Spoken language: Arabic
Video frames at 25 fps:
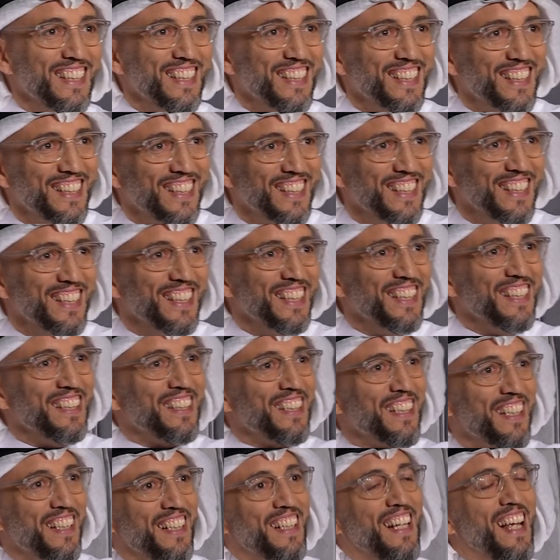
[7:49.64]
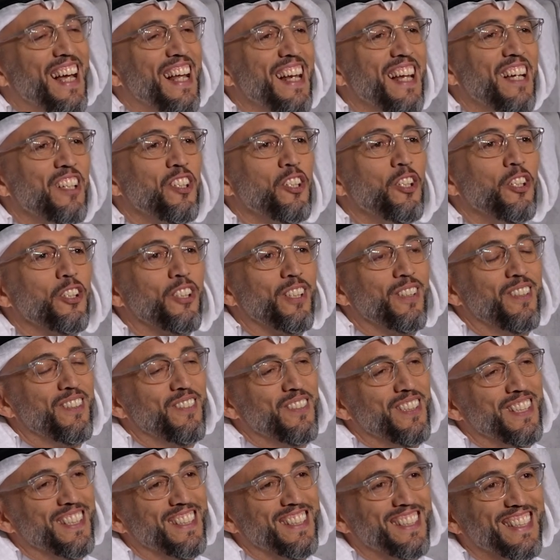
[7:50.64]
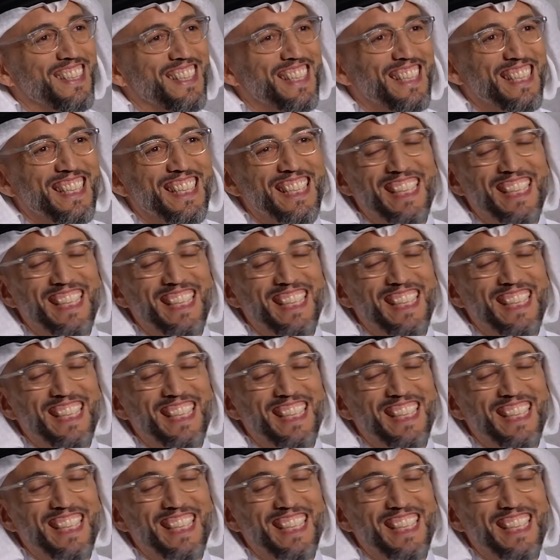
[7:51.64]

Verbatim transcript: راح يرضيك لا لا شلون شلون لا حي.